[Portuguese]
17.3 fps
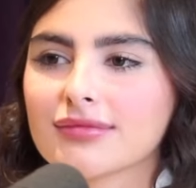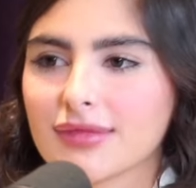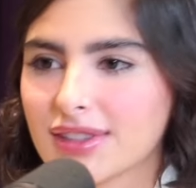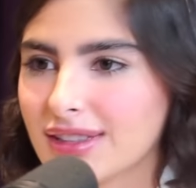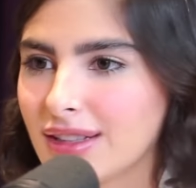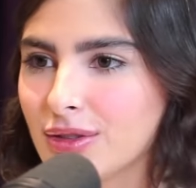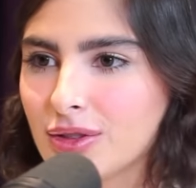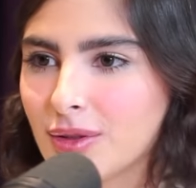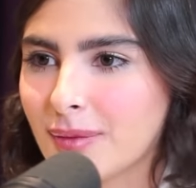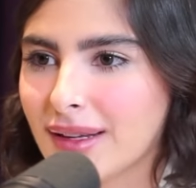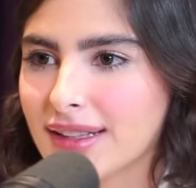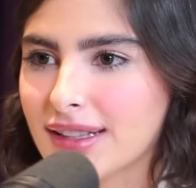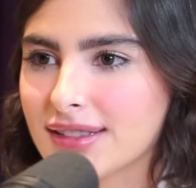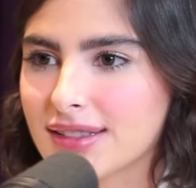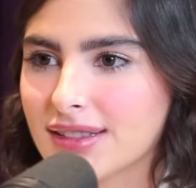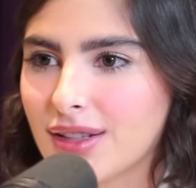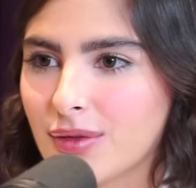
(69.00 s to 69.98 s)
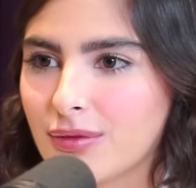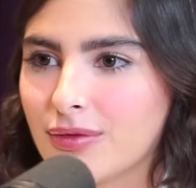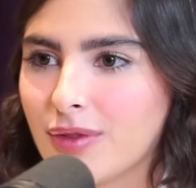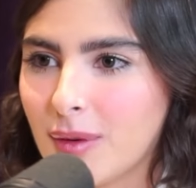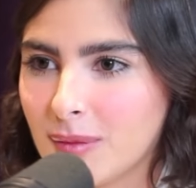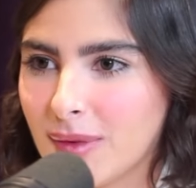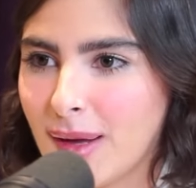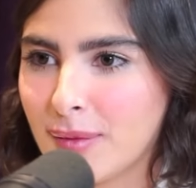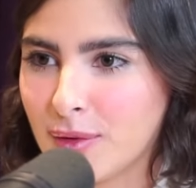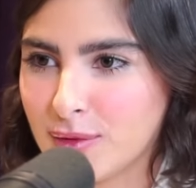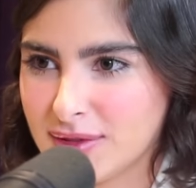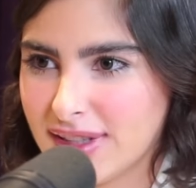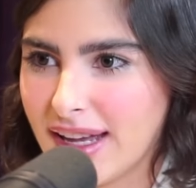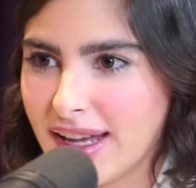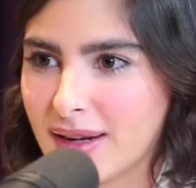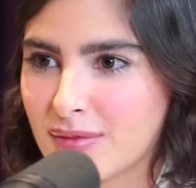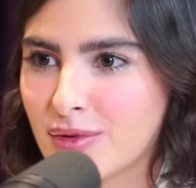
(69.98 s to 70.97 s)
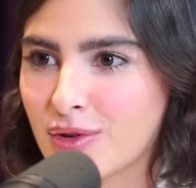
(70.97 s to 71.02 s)
Se não tomar decisão, vamos lá pro
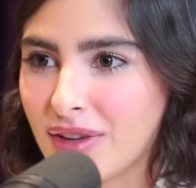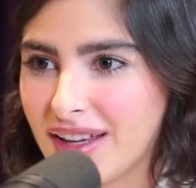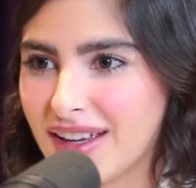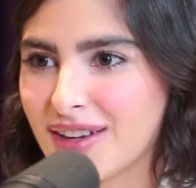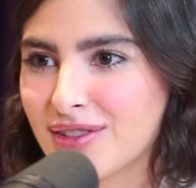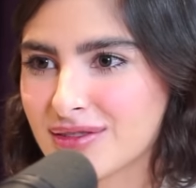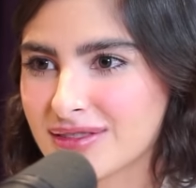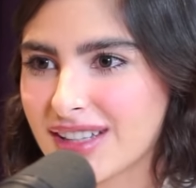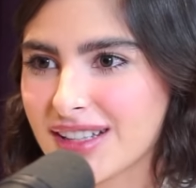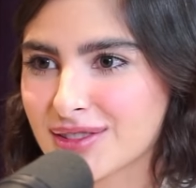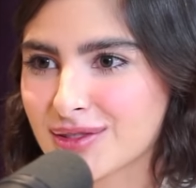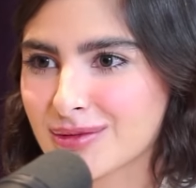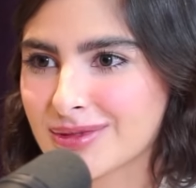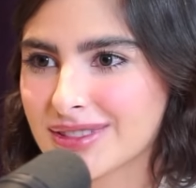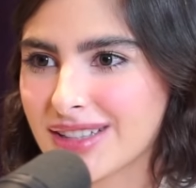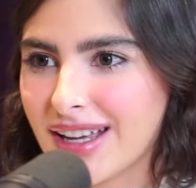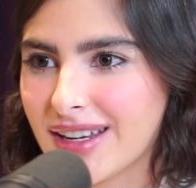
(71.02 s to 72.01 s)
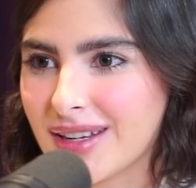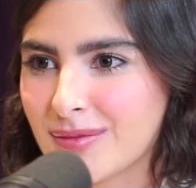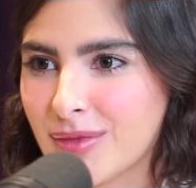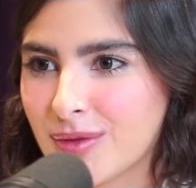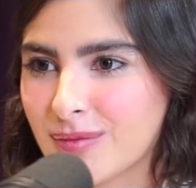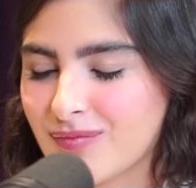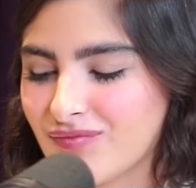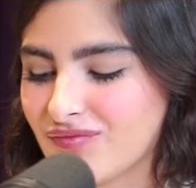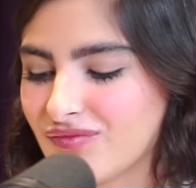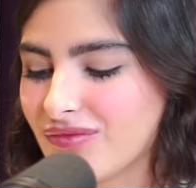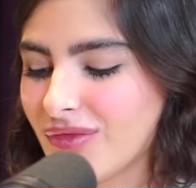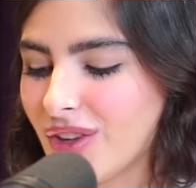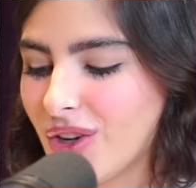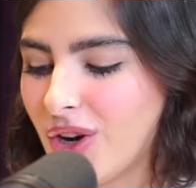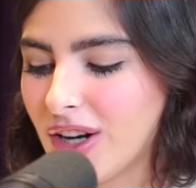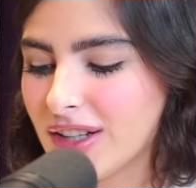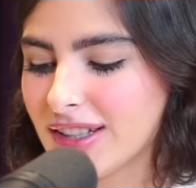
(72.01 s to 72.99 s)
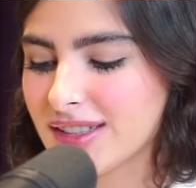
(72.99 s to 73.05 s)
cérebro. O que, que acontece com o cérebro?
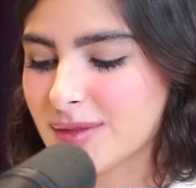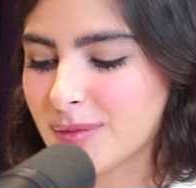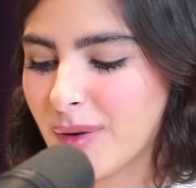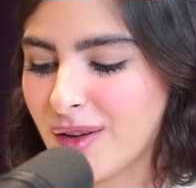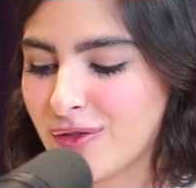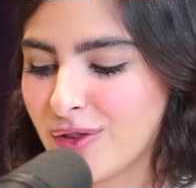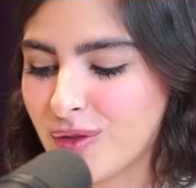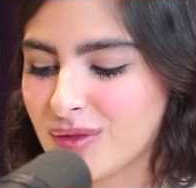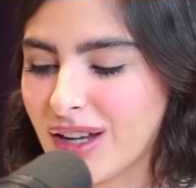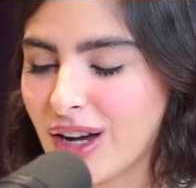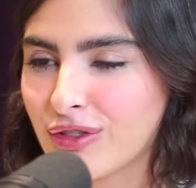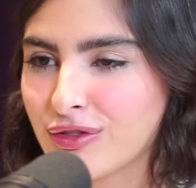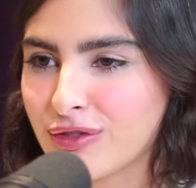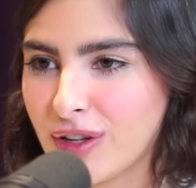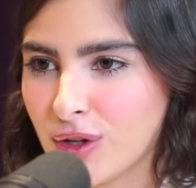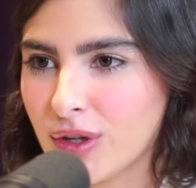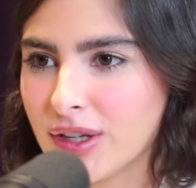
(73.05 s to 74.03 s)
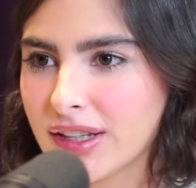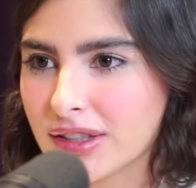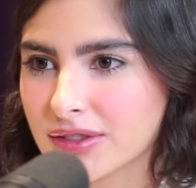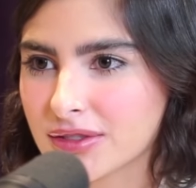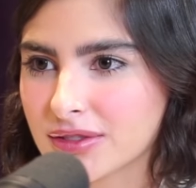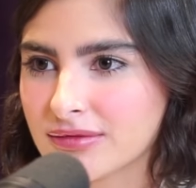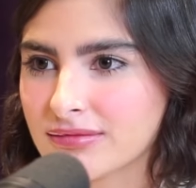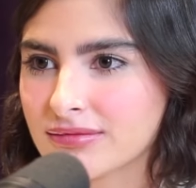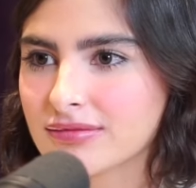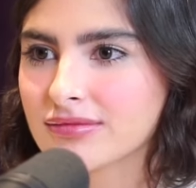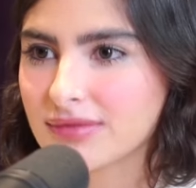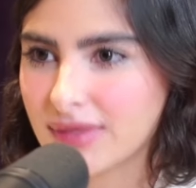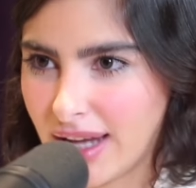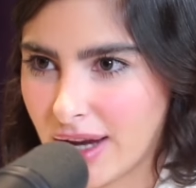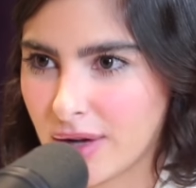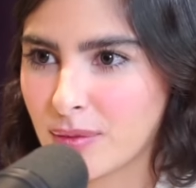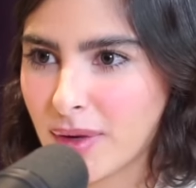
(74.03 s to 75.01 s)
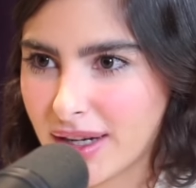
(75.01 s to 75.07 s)
Córtex pré-frontal falou isso.
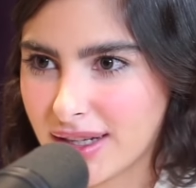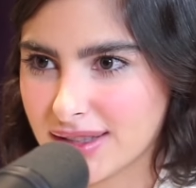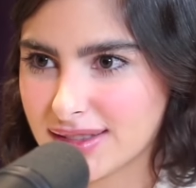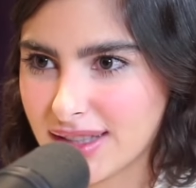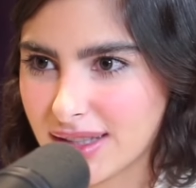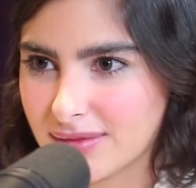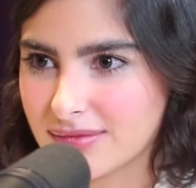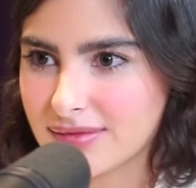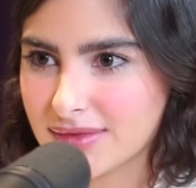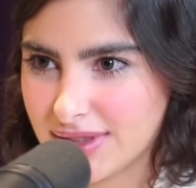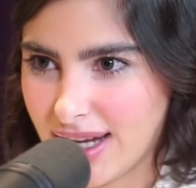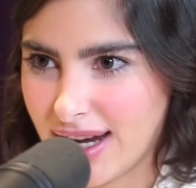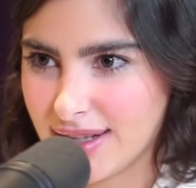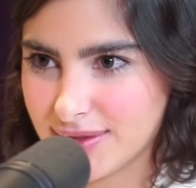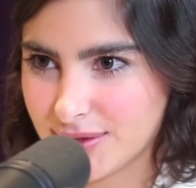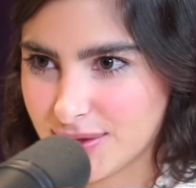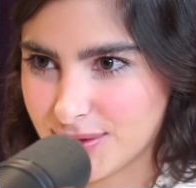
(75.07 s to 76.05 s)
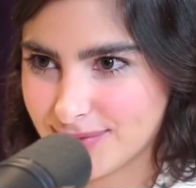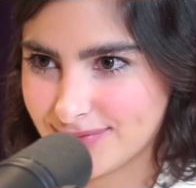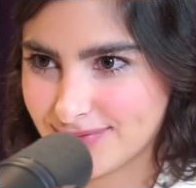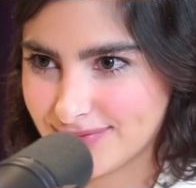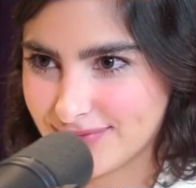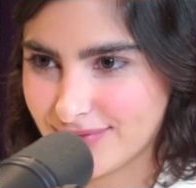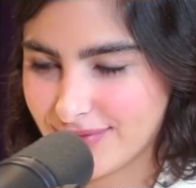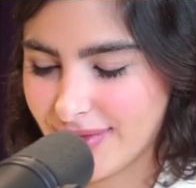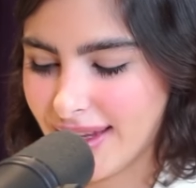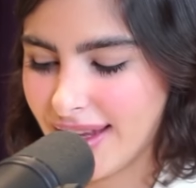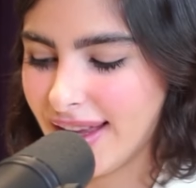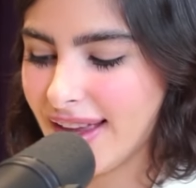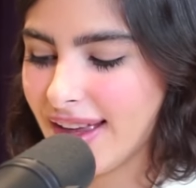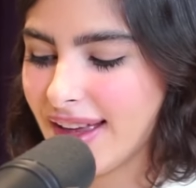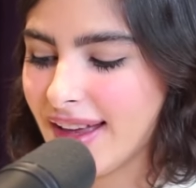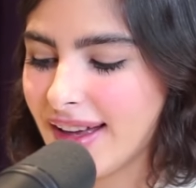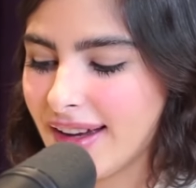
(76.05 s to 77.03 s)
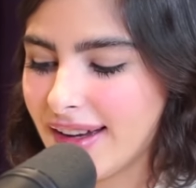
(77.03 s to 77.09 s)
Quero emagrecer, certo?
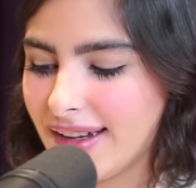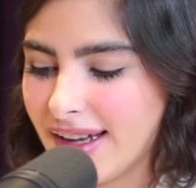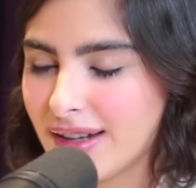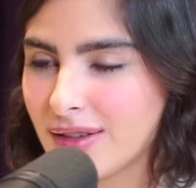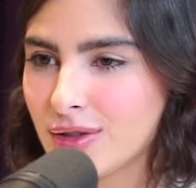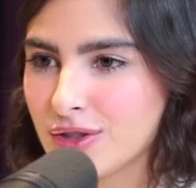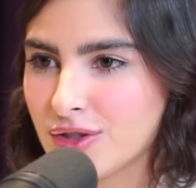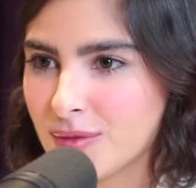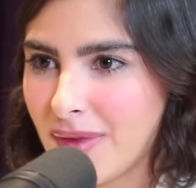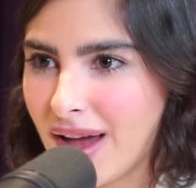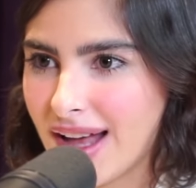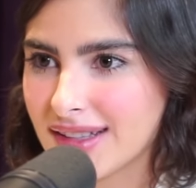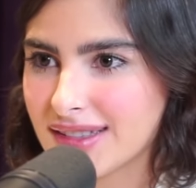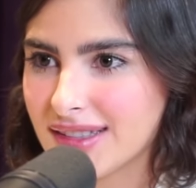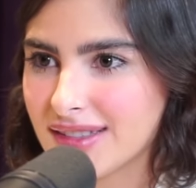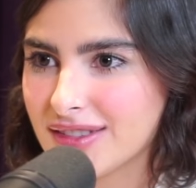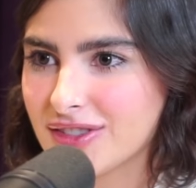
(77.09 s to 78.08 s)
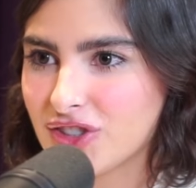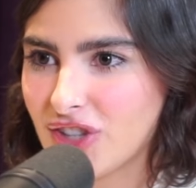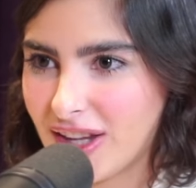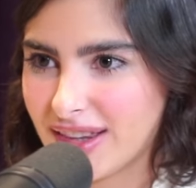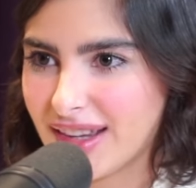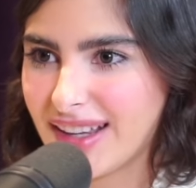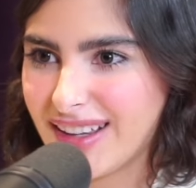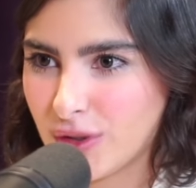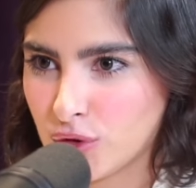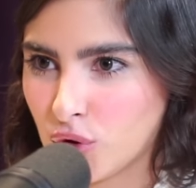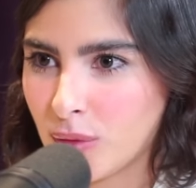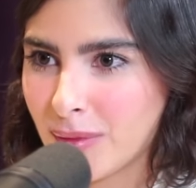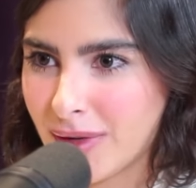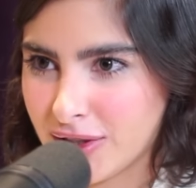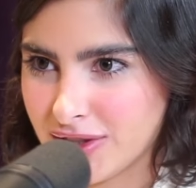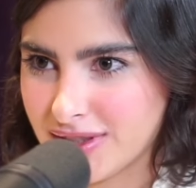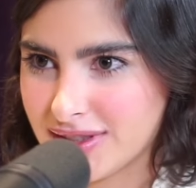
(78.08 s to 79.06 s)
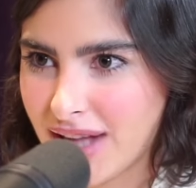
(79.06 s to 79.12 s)
Gânglio de base já tem
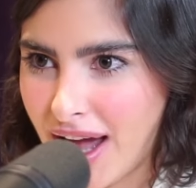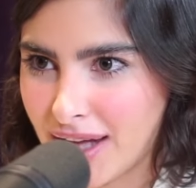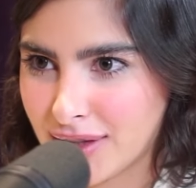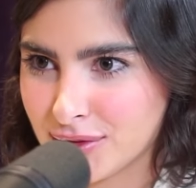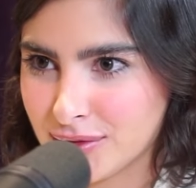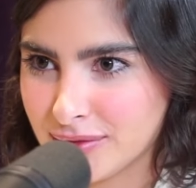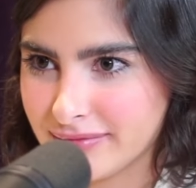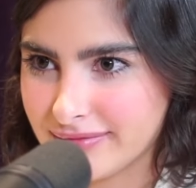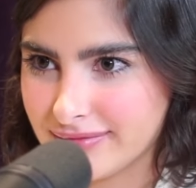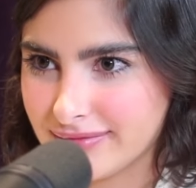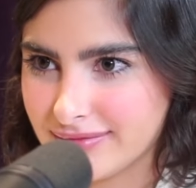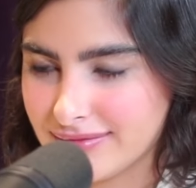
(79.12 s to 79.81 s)
automatizado